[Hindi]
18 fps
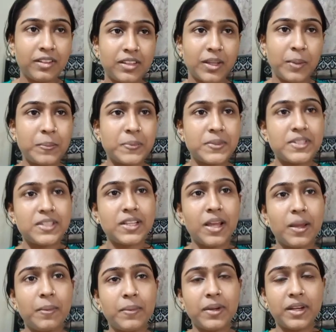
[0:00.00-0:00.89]
तब
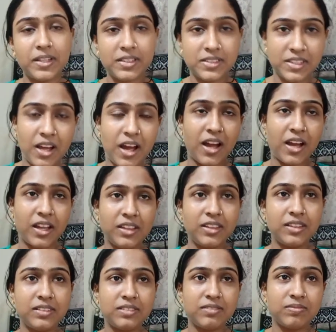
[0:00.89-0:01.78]
से मेरे
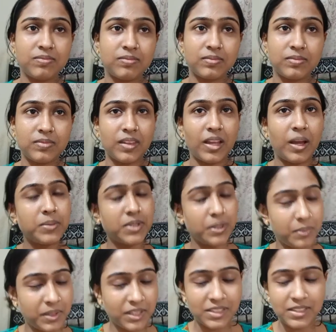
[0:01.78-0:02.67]
साथ हम
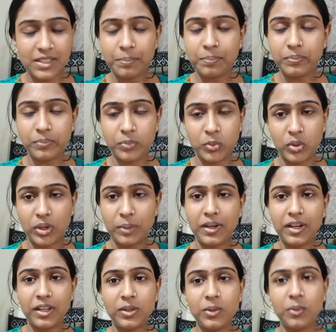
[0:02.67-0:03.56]
सभी के साथ बुरा
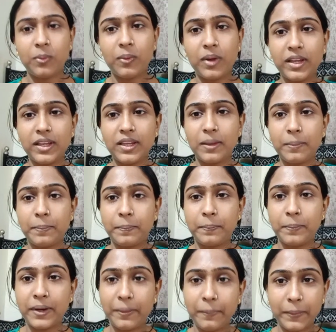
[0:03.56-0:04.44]
भला तो हुआ ही है
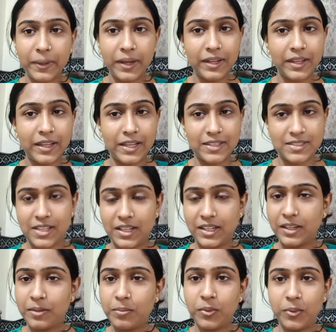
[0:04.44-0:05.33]
पर मैं ऐसा
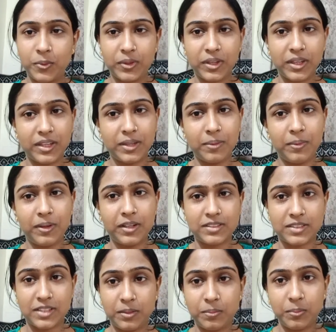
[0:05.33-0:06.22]
नहीं बोलूँगी कि
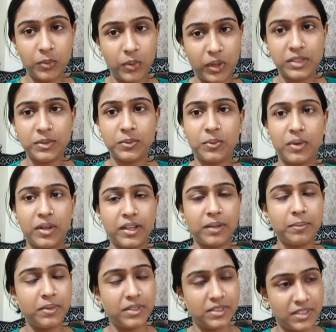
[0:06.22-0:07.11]
मेरे साथ बुरा ही हुआ
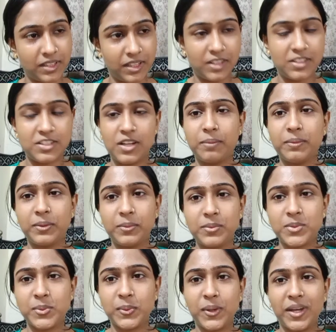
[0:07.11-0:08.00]
है मेरे साथ अच्छा भी
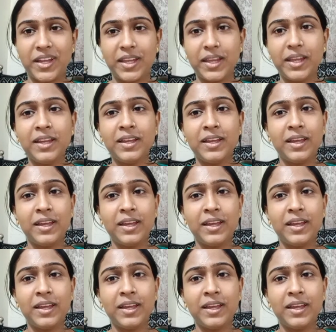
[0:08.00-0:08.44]
कुछ हुआ है